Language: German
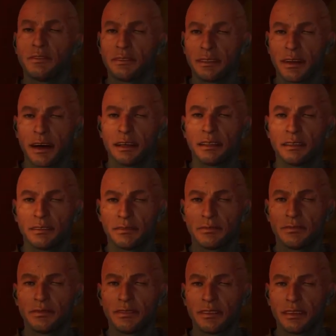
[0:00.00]
Jonah hat recht.
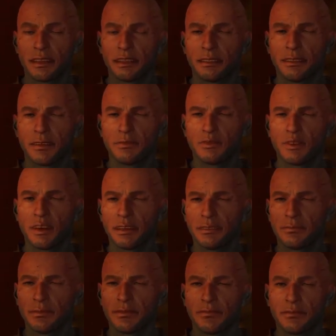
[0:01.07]
Das beschreibt
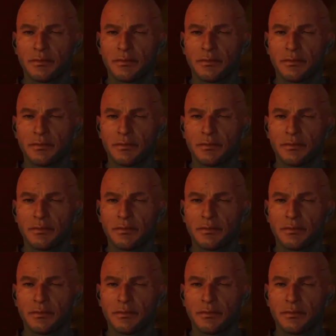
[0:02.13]
Quenty